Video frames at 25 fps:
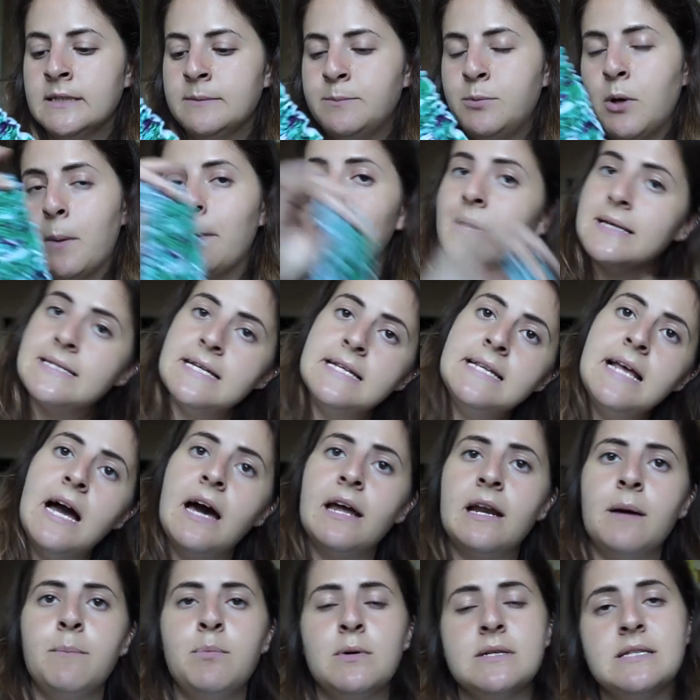più a
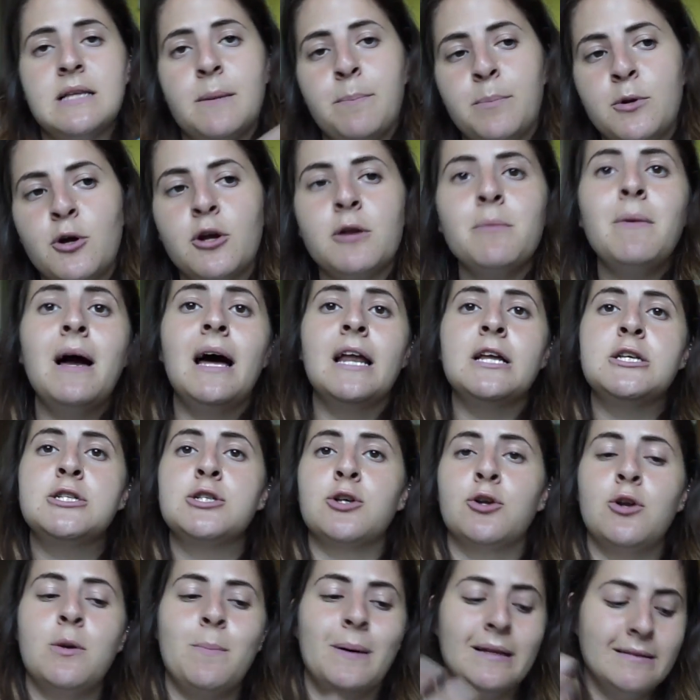brasiliana più a slip normale ci
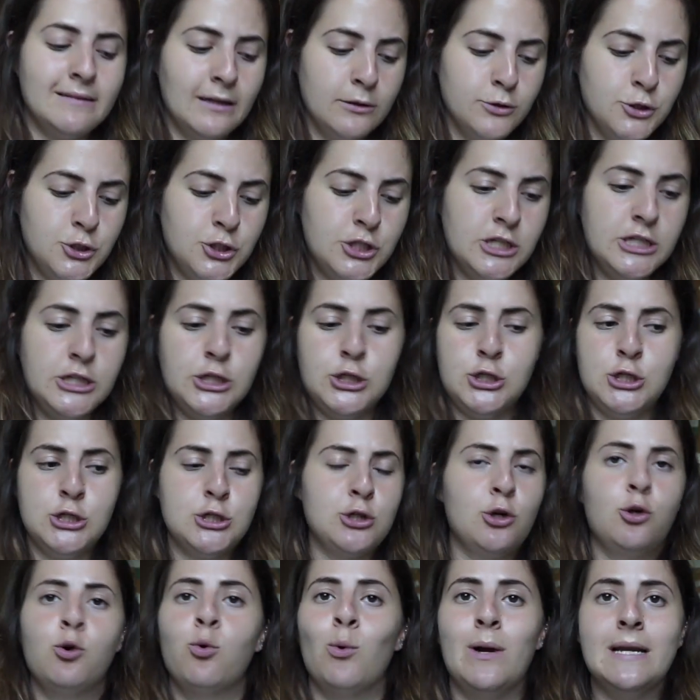sono i pantaloncini ci
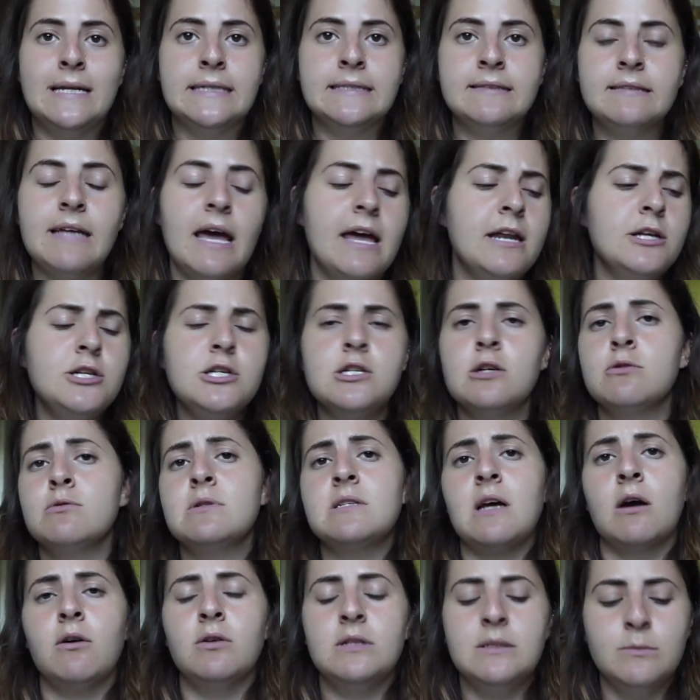sono quelli interi ci sono
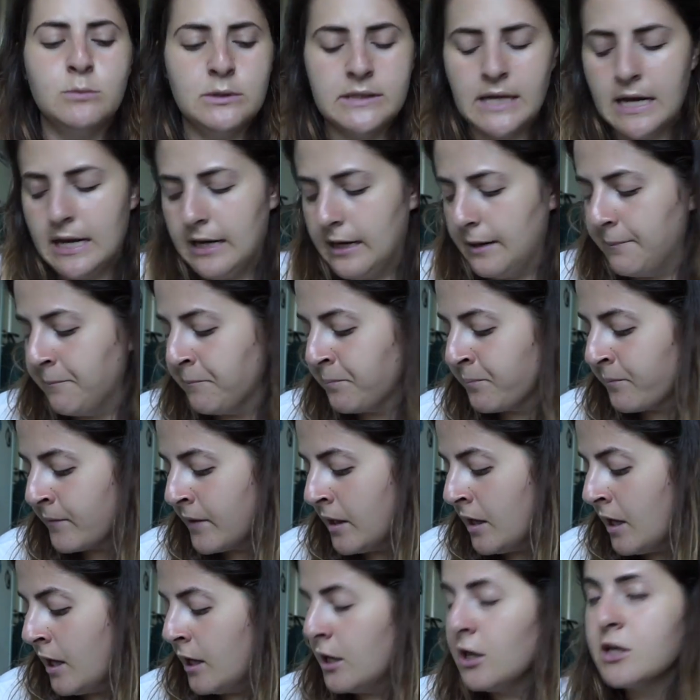un sacco di modelli
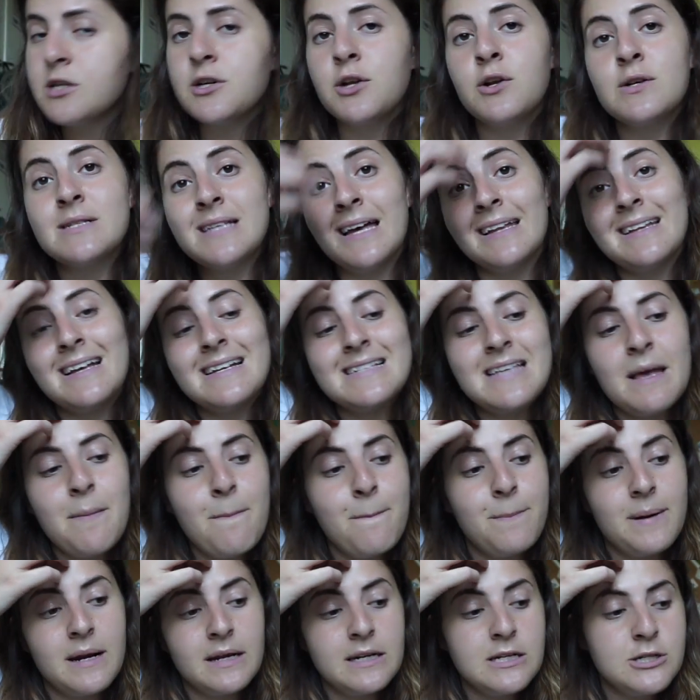io sono stata
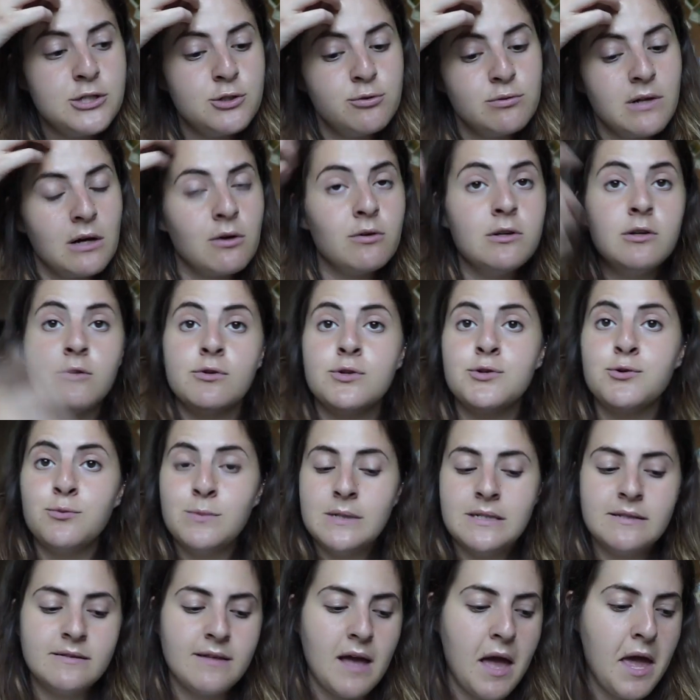sempre cresciuta con i
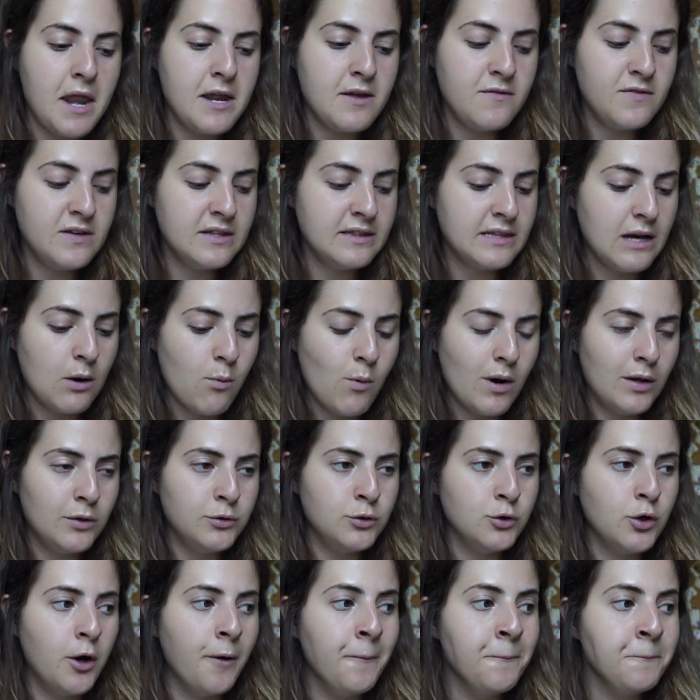costumi interi, fin da
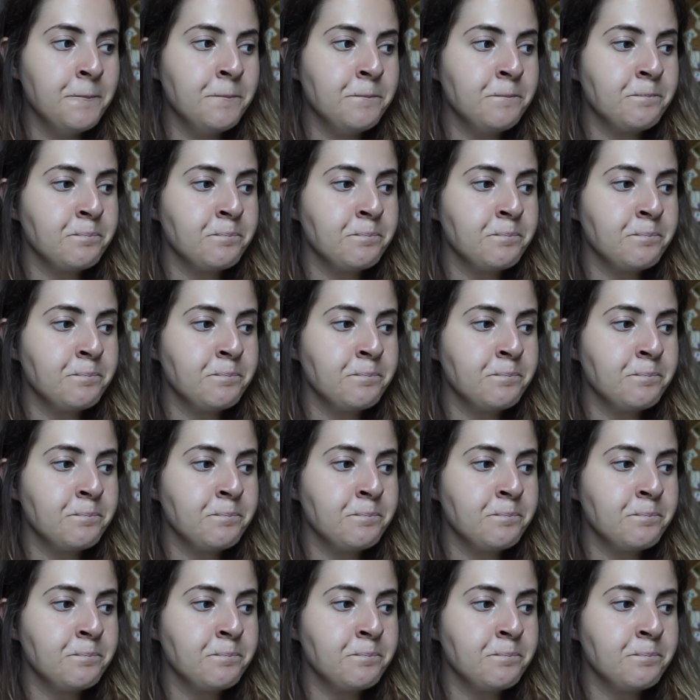quando